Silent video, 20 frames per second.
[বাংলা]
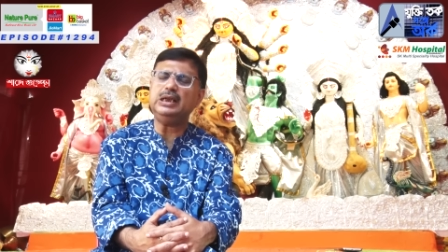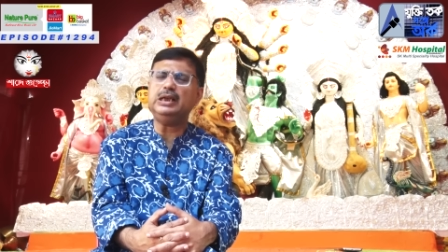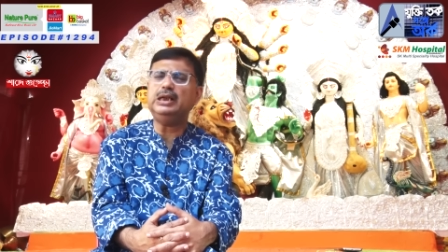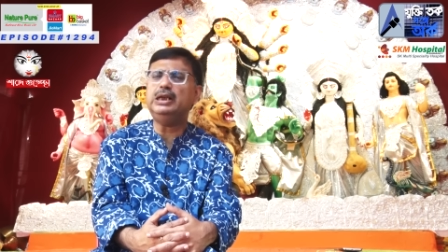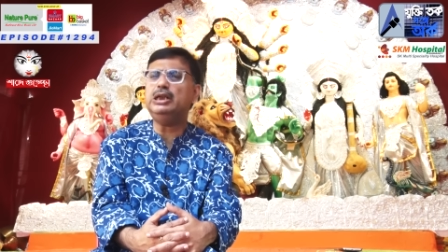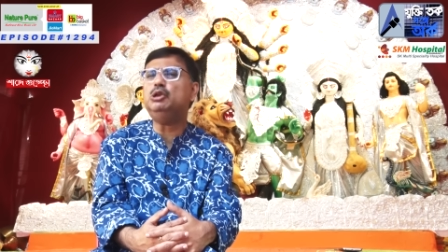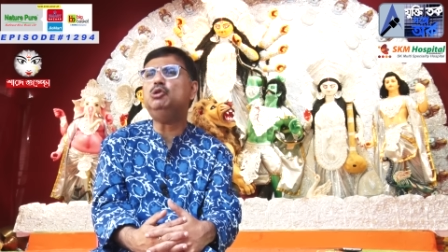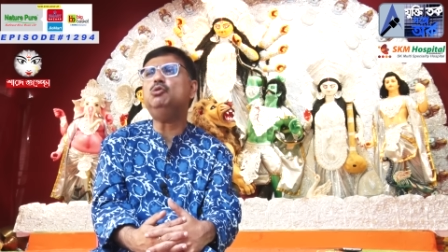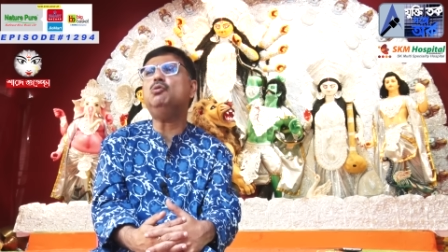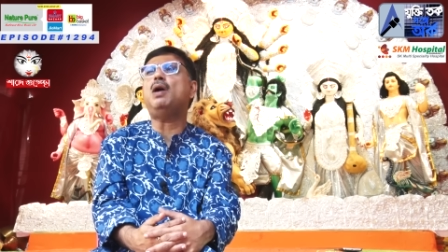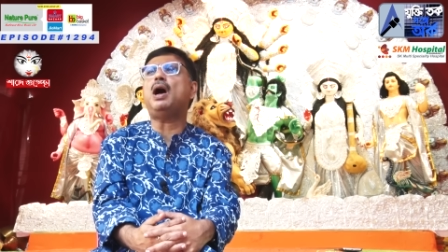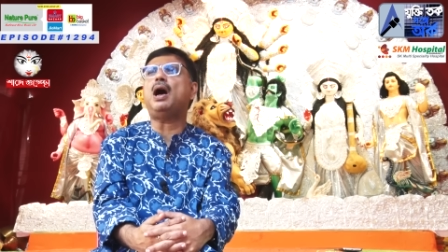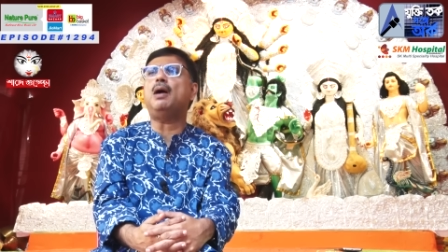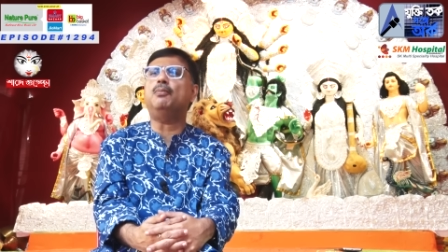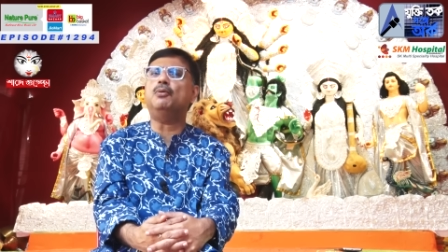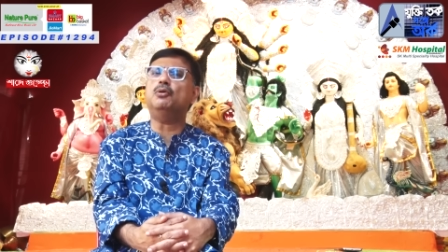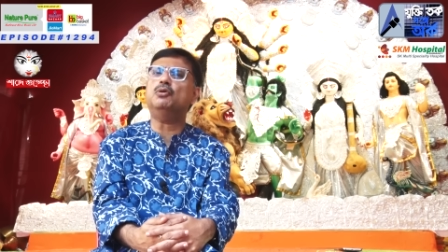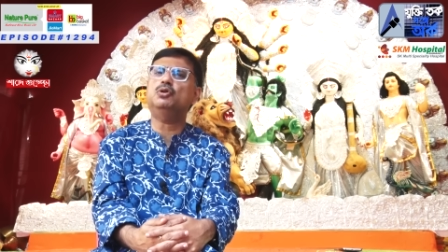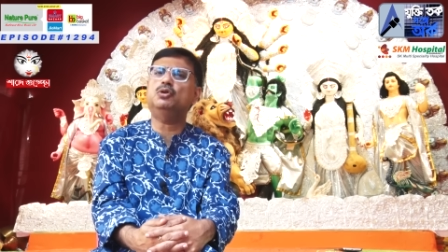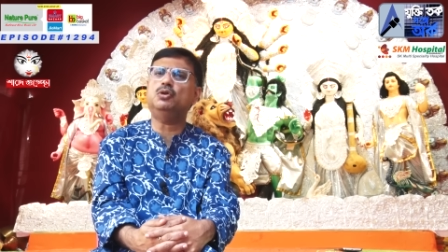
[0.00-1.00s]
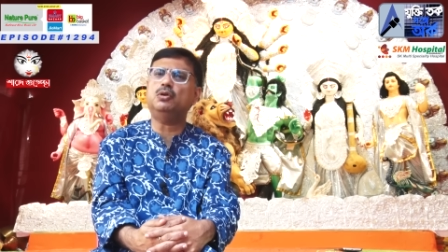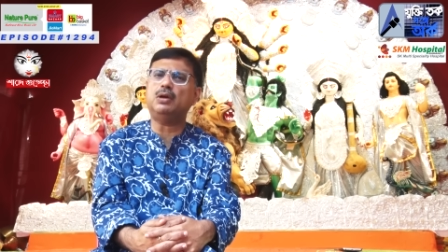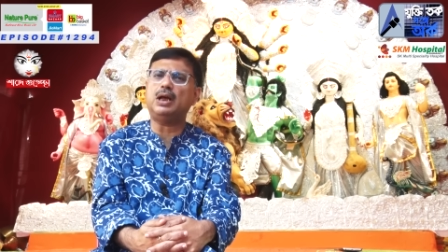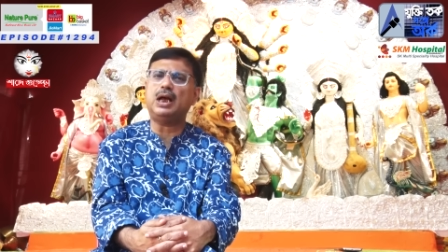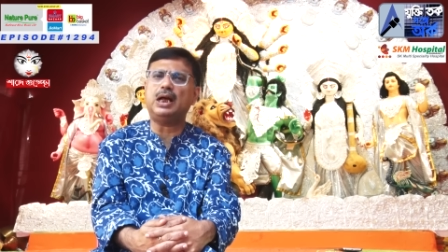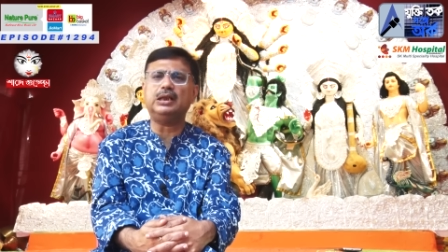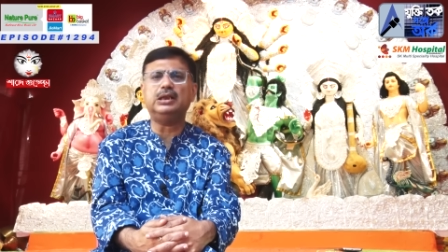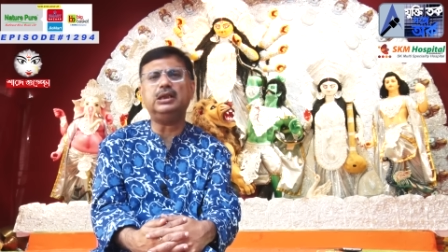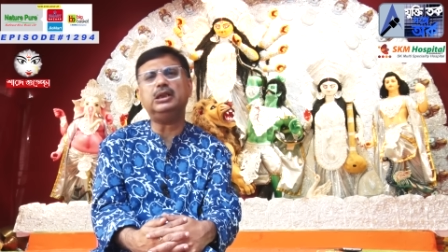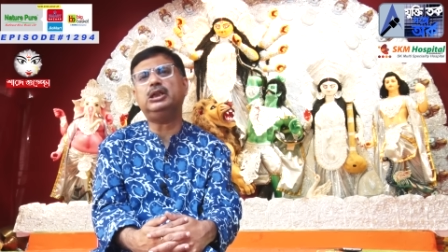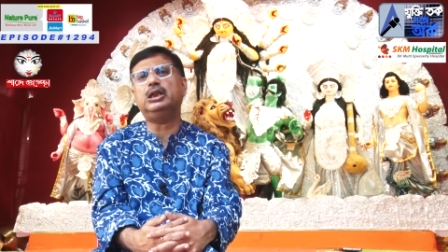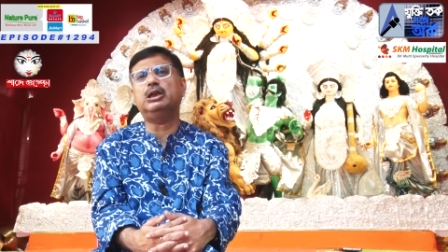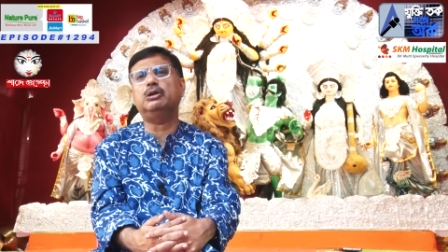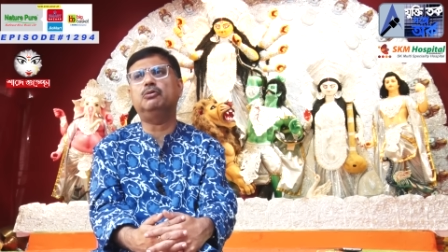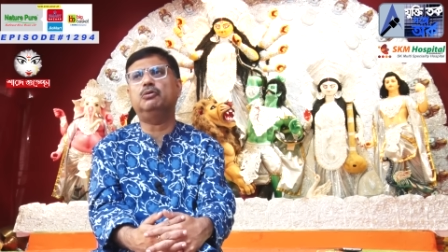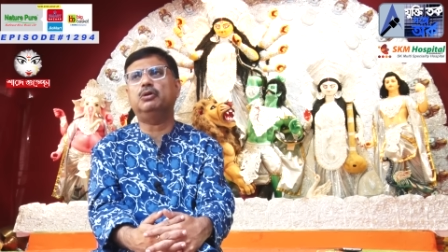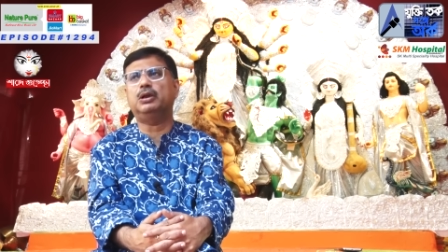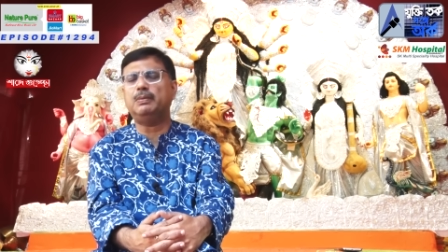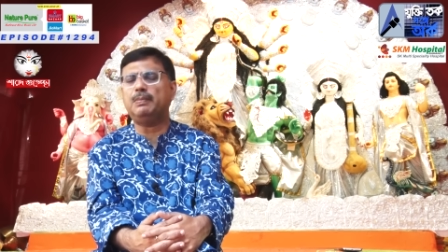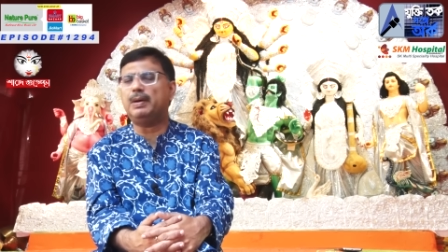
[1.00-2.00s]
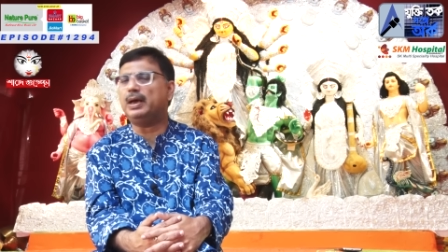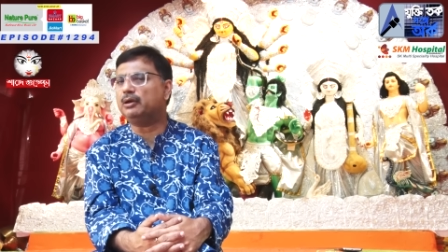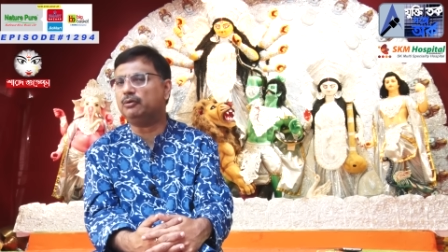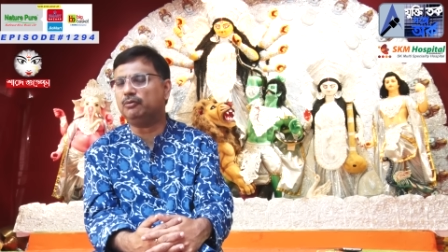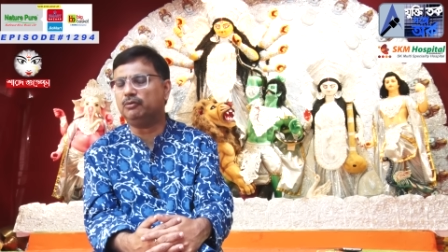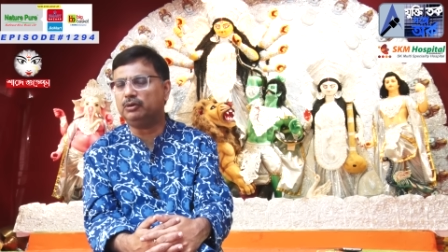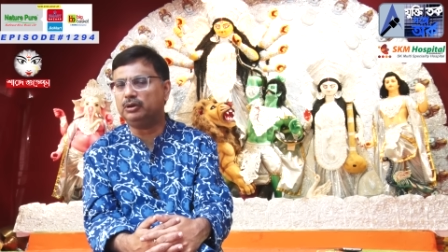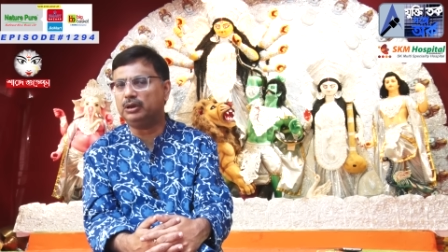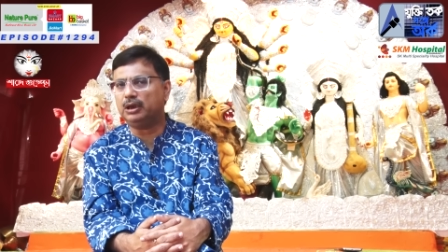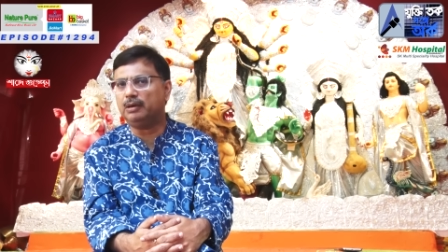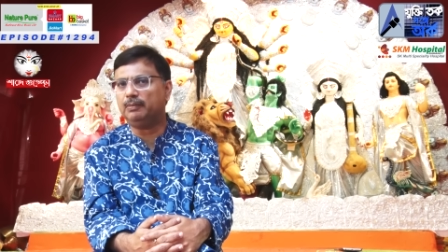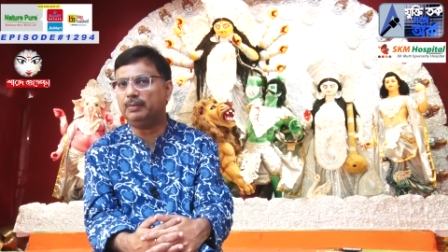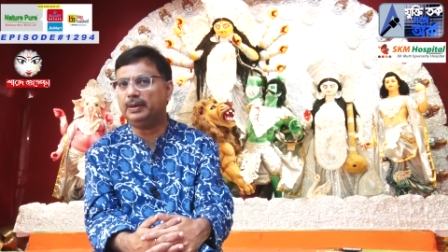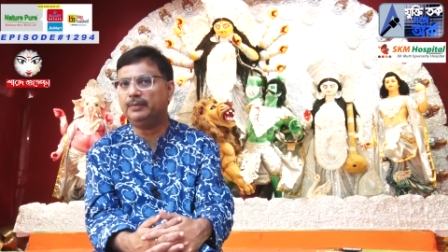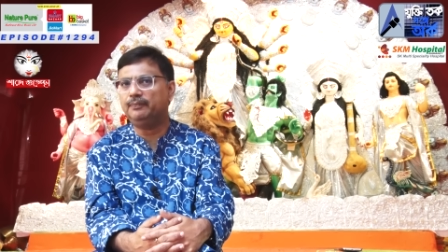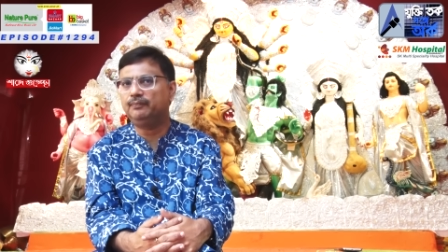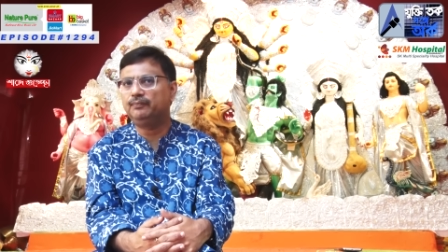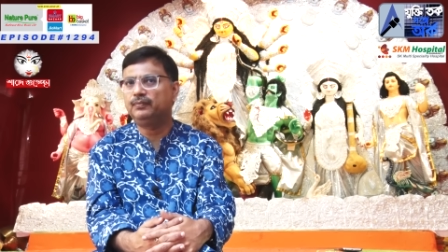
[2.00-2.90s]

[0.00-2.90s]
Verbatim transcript: যে কিছু আবর্জনা আছে সেগুলোকে বার করতে হবে